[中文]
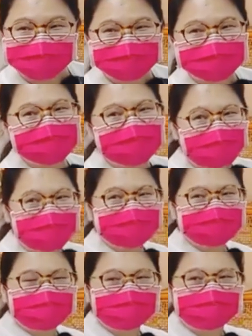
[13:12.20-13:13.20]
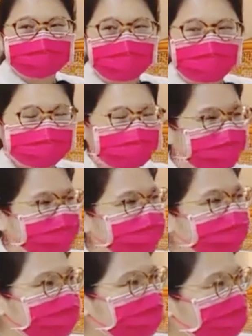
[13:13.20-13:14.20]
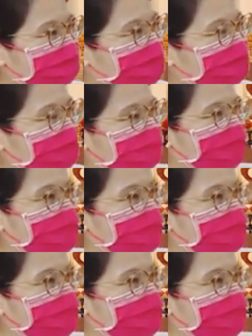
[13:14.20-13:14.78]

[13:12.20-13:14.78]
在我们道场呢，好，你要